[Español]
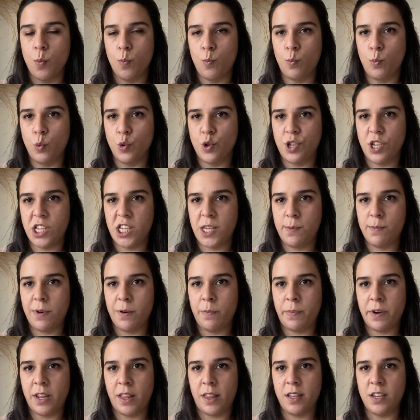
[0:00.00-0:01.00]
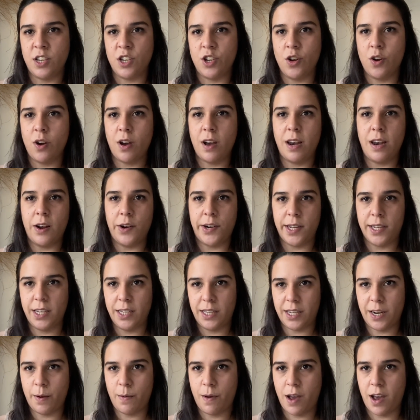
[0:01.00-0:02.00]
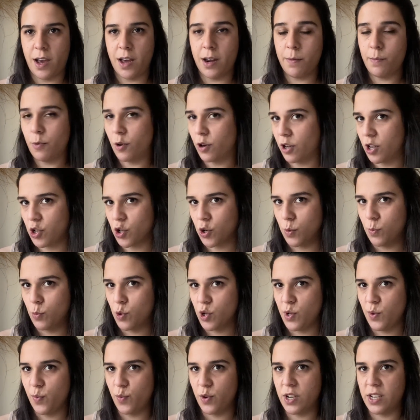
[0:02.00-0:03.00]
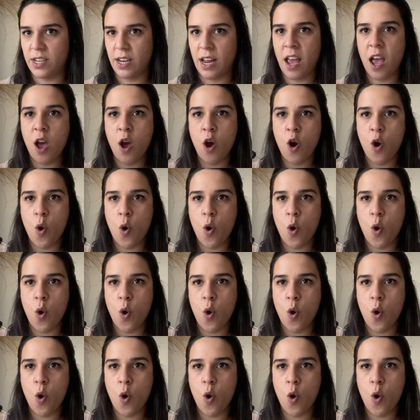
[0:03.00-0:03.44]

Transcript: muchísima precisión a la hora de trabajar, porque es como si fuese